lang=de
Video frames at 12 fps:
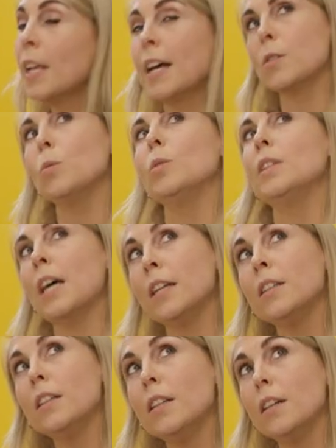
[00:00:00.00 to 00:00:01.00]
Ach so,
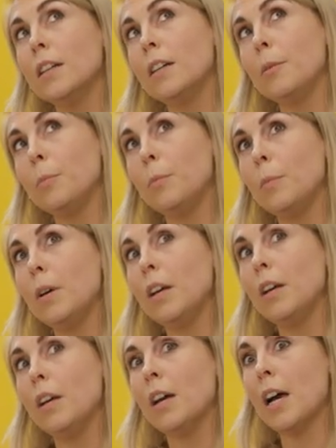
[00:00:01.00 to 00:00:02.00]
dann ähm,
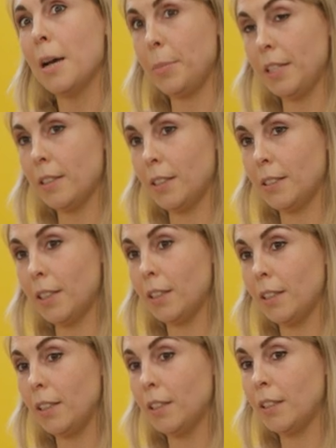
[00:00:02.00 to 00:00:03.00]
habe ich
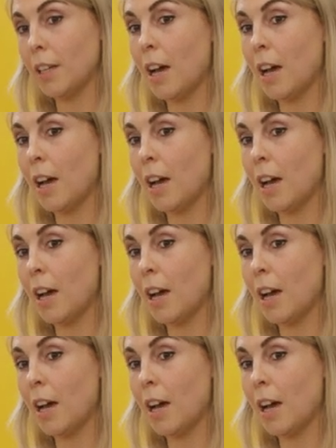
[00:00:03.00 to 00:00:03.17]
tatsächlich